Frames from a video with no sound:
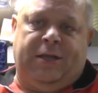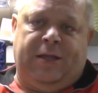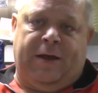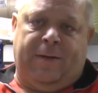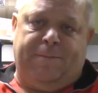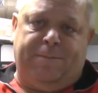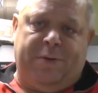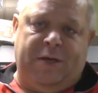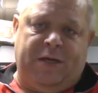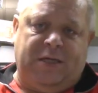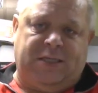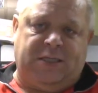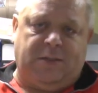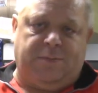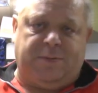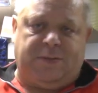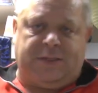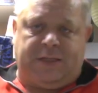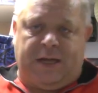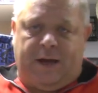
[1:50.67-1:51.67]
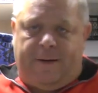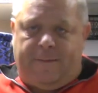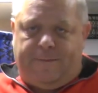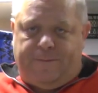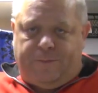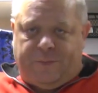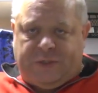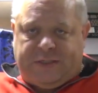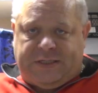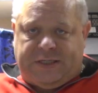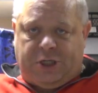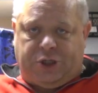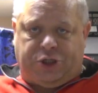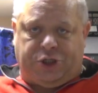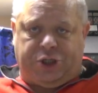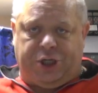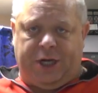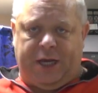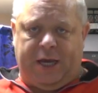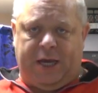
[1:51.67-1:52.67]
на бицепс, там, за
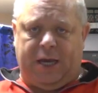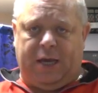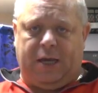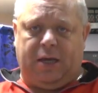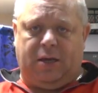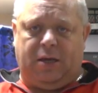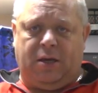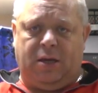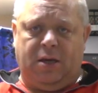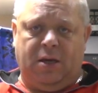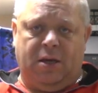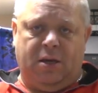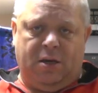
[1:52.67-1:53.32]
шеей,